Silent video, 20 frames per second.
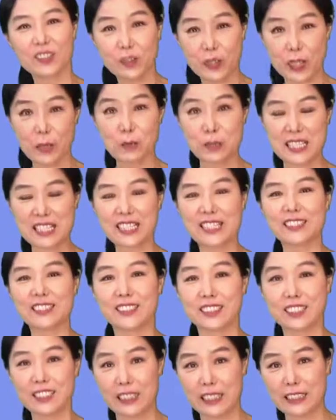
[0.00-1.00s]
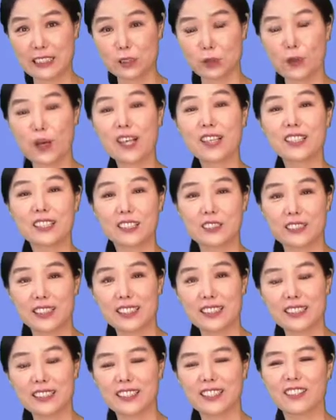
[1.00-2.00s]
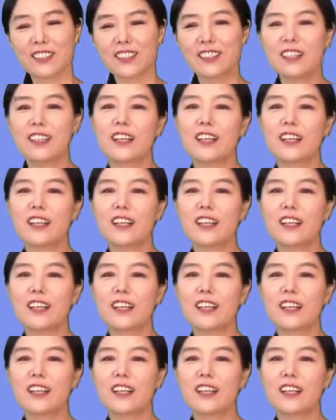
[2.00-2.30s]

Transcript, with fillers: 되게 비슷하죠. grass와 graze요.